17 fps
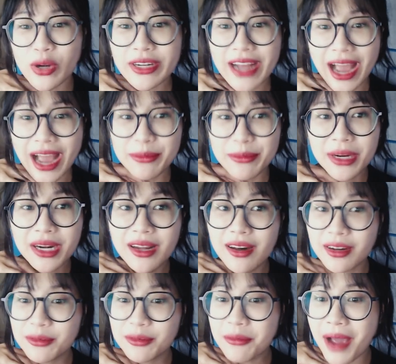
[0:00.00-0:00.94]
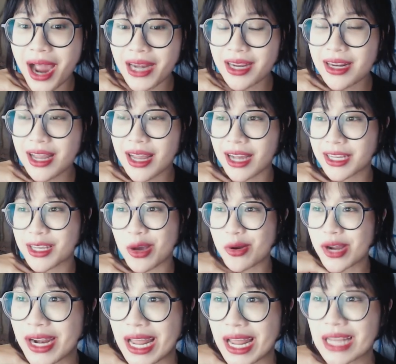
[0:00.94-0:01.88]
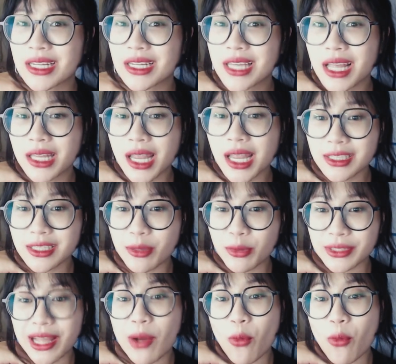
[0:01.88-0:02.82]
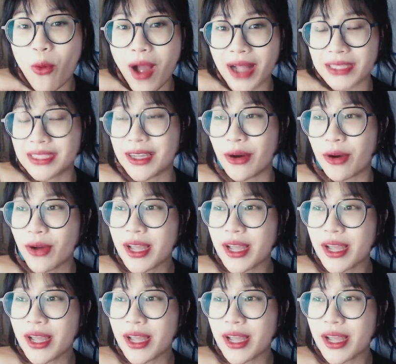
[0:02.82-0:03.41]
gái mới lớn mà nên là kiểu người này người kia thích xong rồi tặng quà nhiều ấy